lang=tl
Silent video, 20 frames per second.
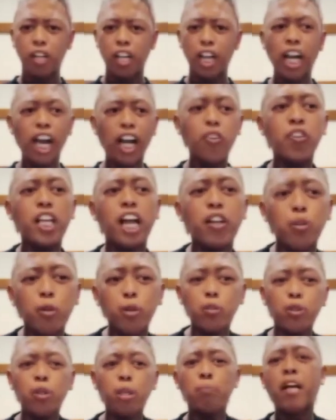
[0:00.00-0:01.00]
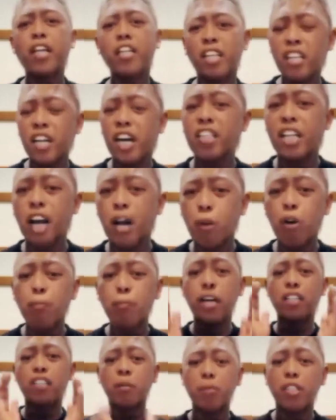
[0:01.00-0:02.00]
Eh, ayun nga yung gustong ipakita ng asawa
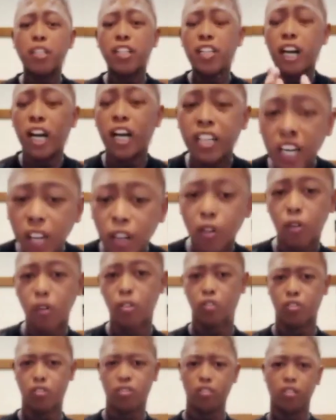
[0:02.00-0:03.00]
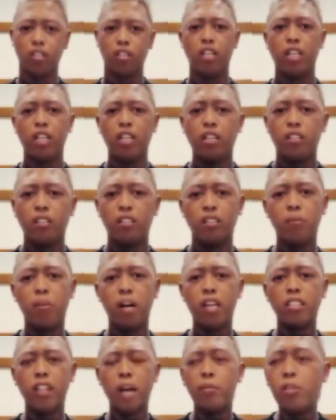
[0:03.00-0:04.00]
ko para sa birthday ng anak ko. Di
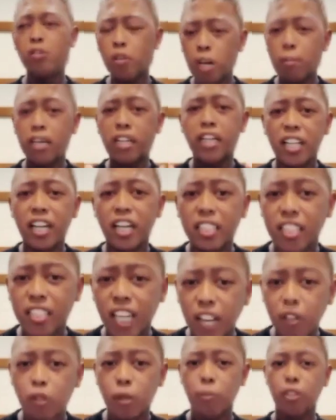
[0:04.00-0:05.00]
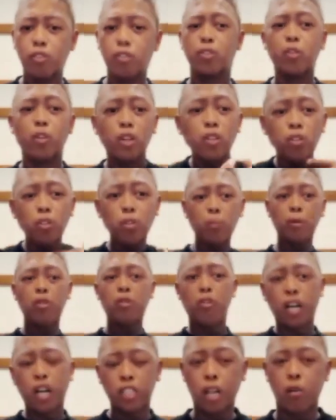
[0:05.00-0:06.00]
ba? Sabi nyo nga may kanya-kanya tayong opinion. So, ayun yung
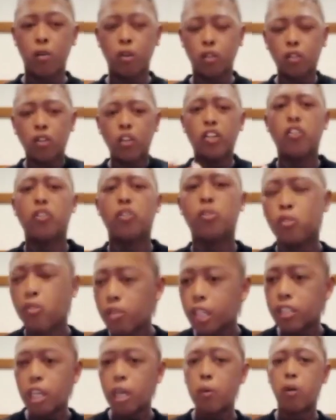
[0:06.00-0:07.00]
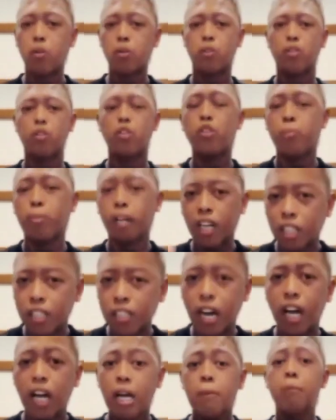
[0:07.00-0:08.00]
opinion ng asawa ko. So, ayun yung gusto ng asawa ko. Gusto niya
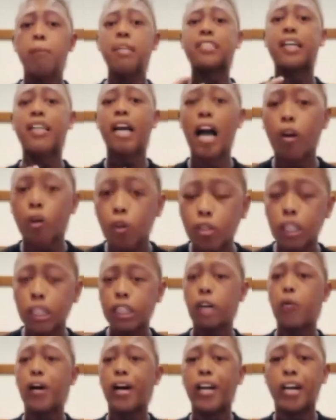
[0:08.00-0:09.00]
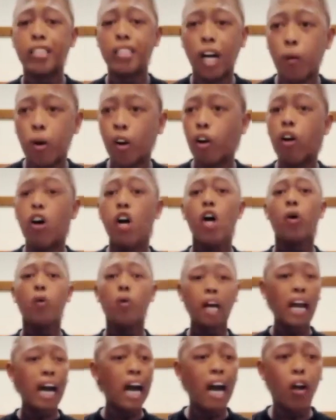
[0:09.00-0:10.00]
ipakita. Masaya ako sa ginawa ng asawa ko.
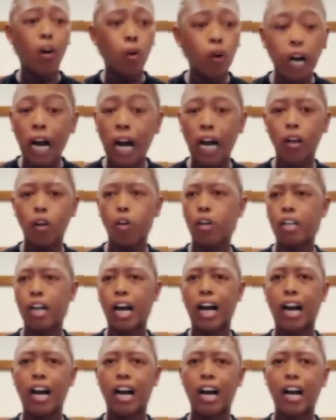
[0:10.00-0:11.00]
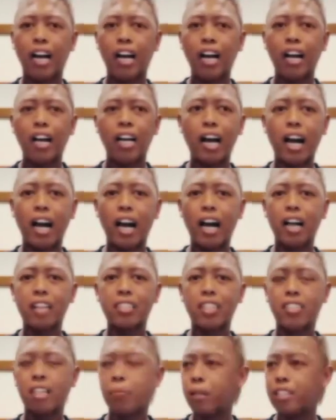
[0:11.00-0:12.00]
Wala akong halong ka,
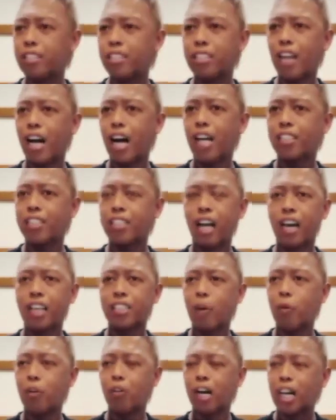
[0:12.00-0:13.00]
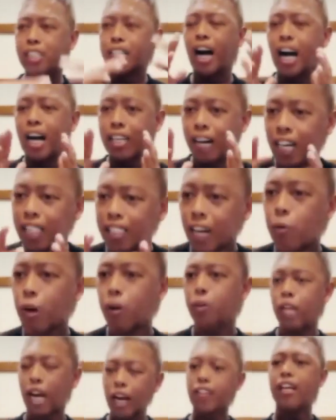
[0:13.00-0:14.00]
ka sasabihin sa, ta, sa asawa ko ng katangahan ng asawa
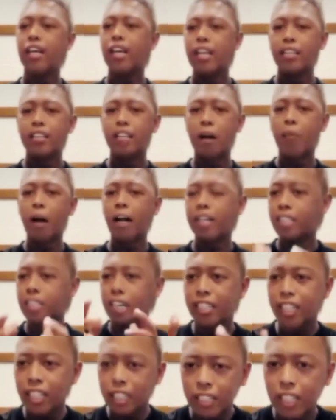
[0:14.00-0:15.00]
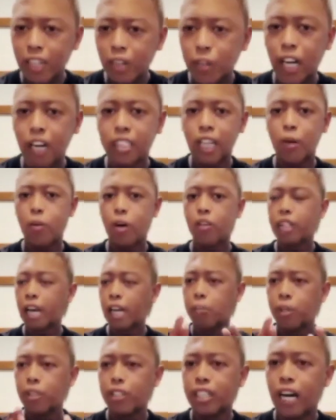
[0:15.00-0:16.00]
ko yan. Na bakit ganyan ang sinayaw ng asawa ko
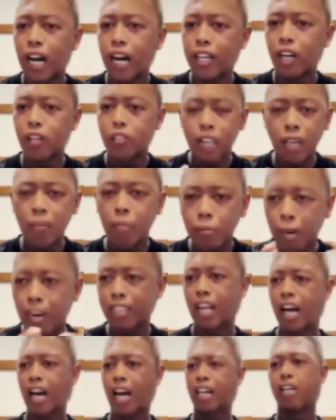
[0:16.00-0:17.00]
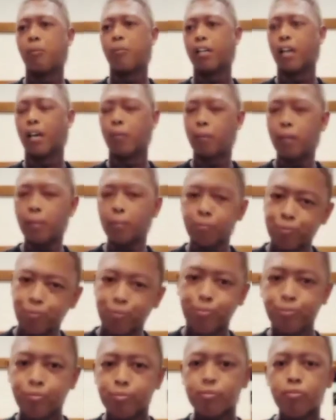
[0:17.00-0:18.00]
dahil birthday ng anak ko, dahil pambata nga keme-keme.
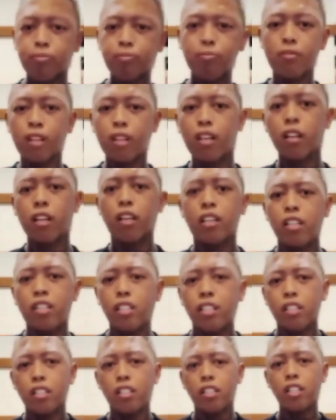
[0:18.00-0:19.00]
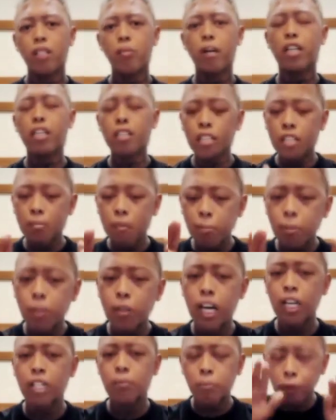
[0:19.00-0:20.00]
Di ba? Hindi naman
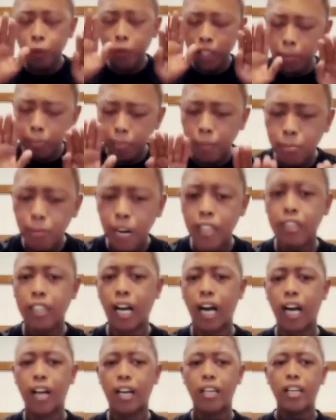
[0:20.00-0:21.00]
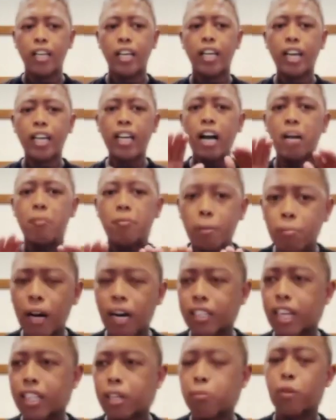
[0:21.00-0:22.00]
po lahat po ng pangbata. Eh, kailangan
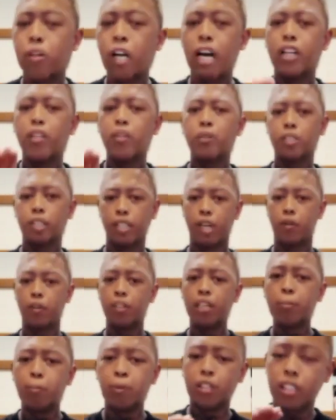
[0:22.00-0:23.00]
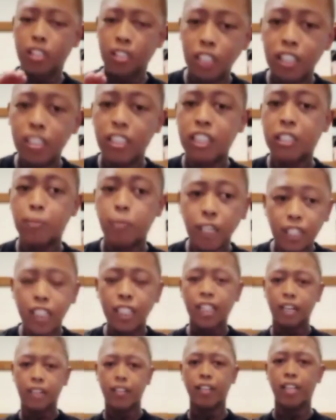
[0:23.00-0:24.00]
pambata na po lagi yung sayaw. Hindi porkit children's
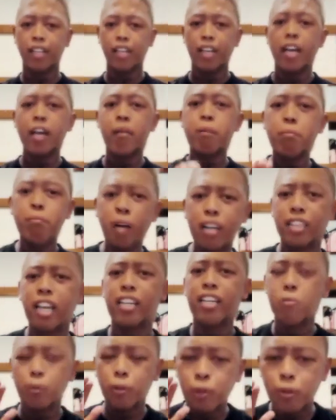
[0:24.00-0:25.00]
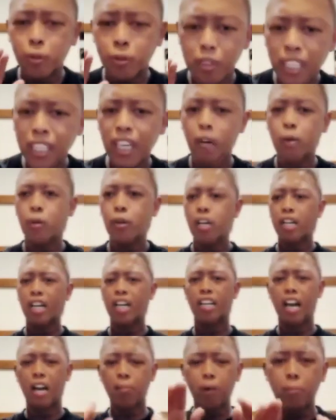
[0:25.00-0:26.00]
party yan, eh, pambata na po yung sayaw.
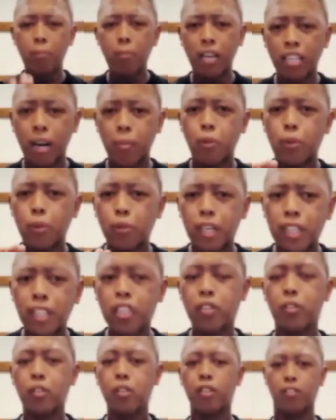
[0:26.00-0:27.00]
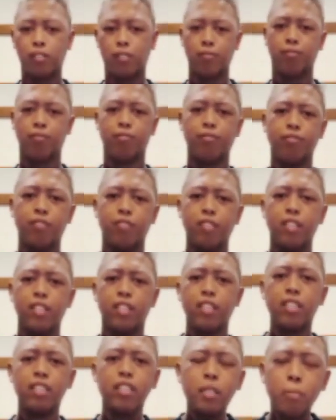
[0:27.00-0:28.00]
Kailangan pambata po yung ganito.
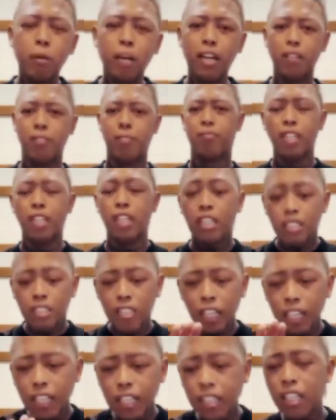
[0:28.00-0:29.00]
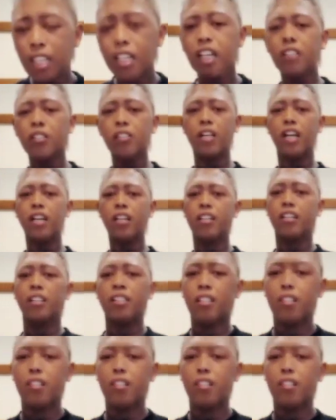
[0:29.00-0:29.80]
Di ba? Saka hindi lang yun, ha? Ah.